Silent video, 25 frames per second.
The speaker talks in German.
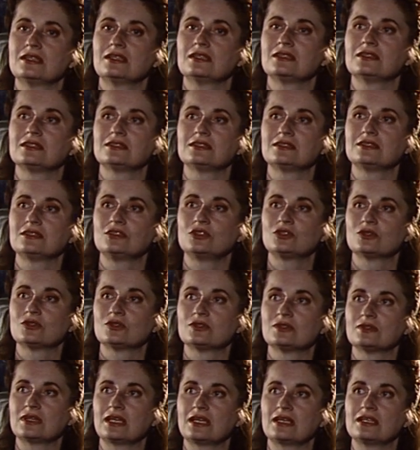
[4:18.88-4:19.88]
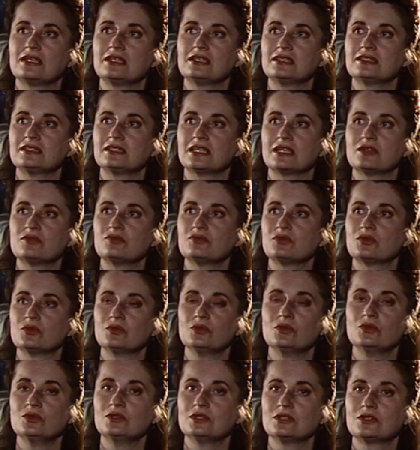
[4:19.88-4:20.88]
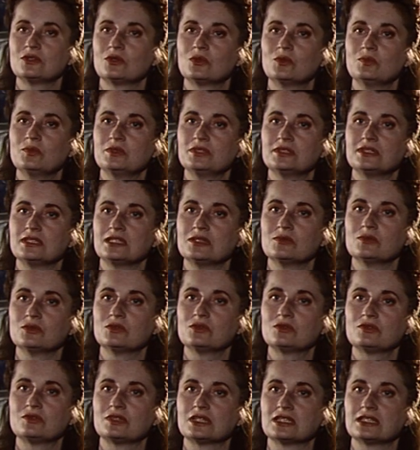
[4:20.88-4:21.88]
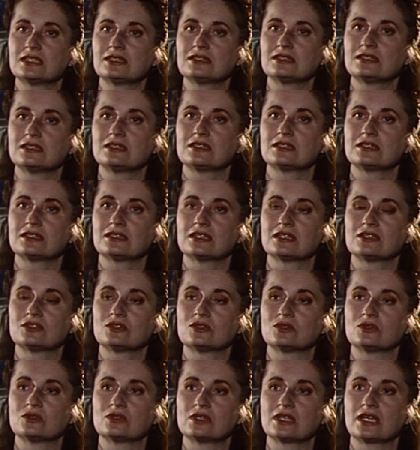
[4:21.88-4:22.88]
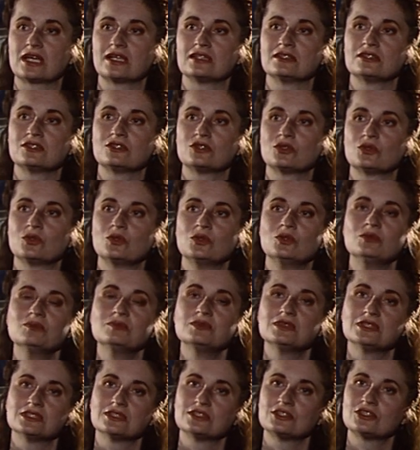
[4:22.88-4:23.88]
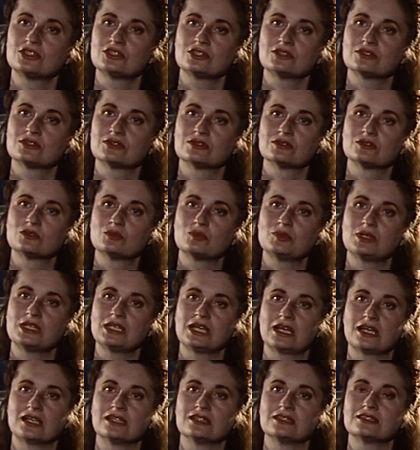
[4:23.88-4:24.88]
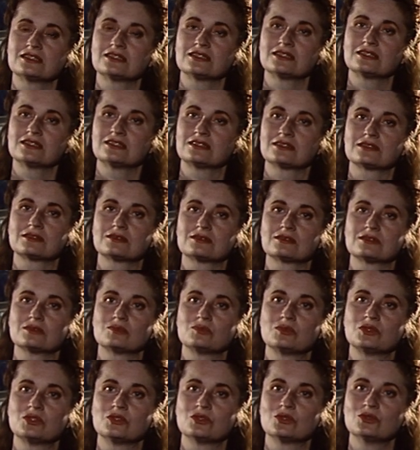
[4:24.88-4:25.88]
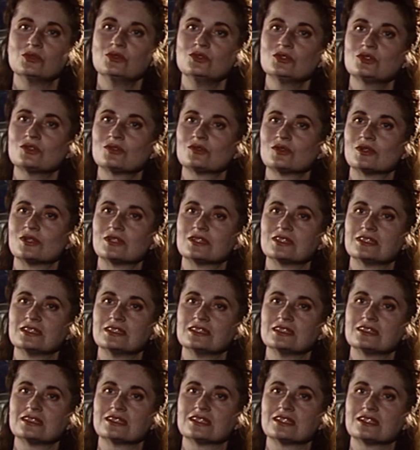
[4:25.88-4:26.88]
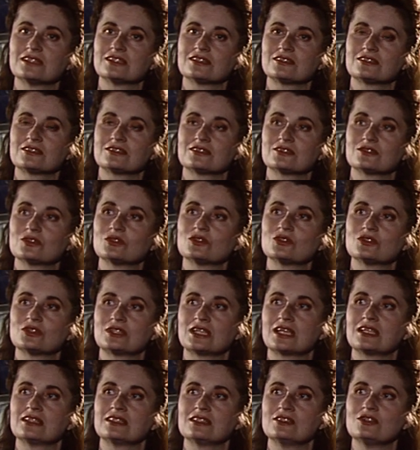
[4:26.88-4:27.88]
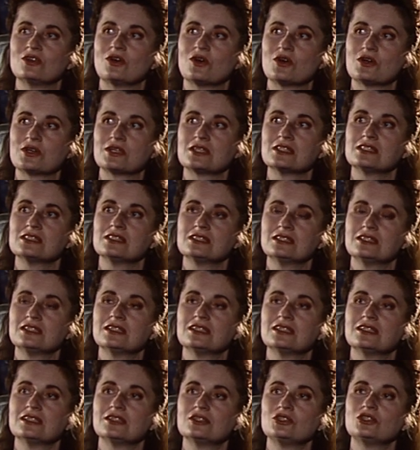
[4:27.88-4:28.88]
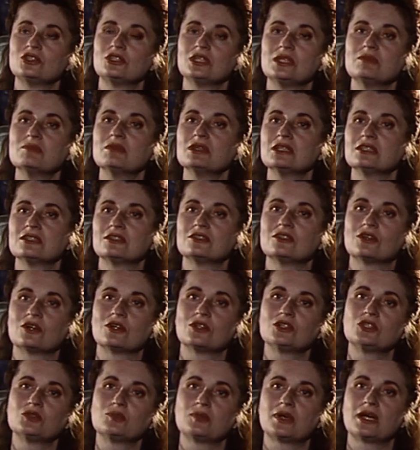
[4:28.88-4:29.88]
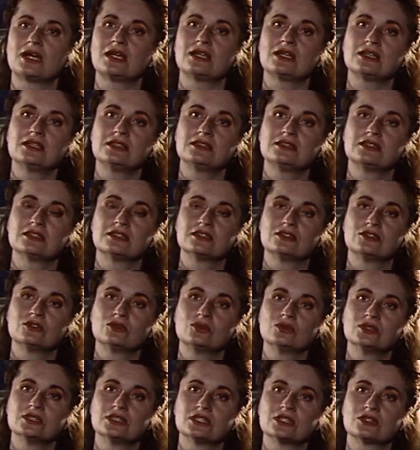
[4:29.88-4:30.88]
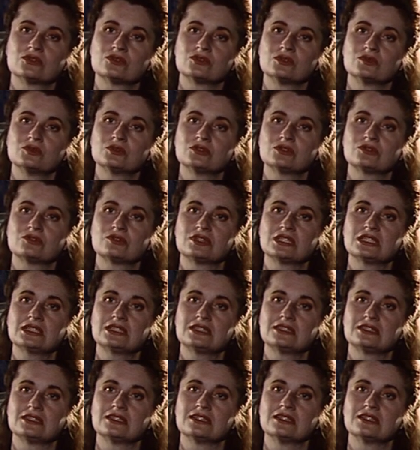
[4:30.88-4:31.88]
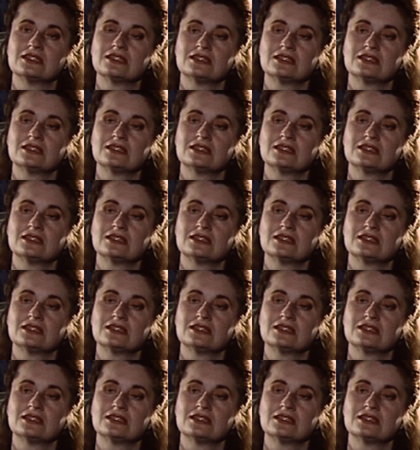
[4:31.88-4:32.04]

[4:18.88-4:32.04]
dass sie schon eigentlich sehr früh in der Gruppe 47, also geradezu hymnisch und begeistert begrüßt worden ist, als sozusagen die neue Stimme in der deutschsprachigen Literatur nach 45.